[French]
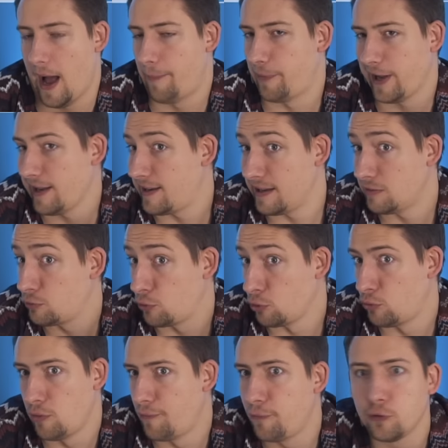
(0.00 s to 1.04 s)
Après, qu'est-ce que
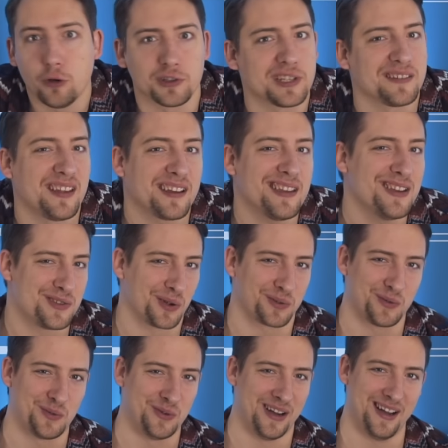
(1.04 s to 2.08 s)
tu fous dans un terrier
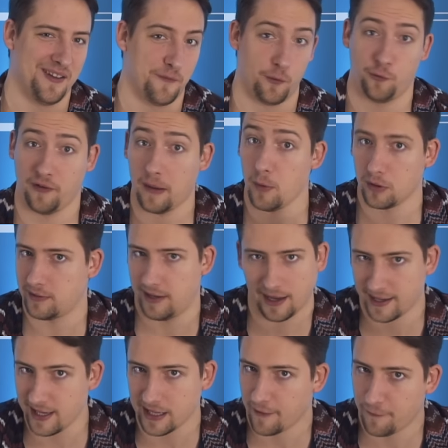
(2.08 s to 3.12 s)
surtout, hein Faut vraiment que t'aies
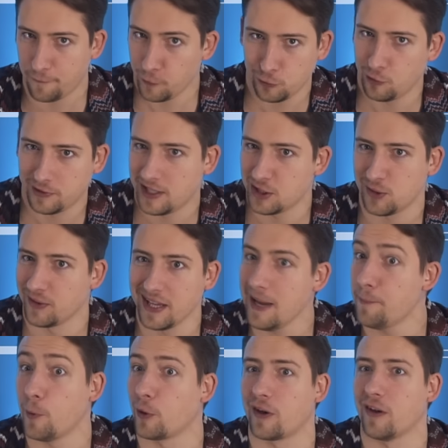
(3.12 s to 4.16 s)
rien à foutre de tes journées pour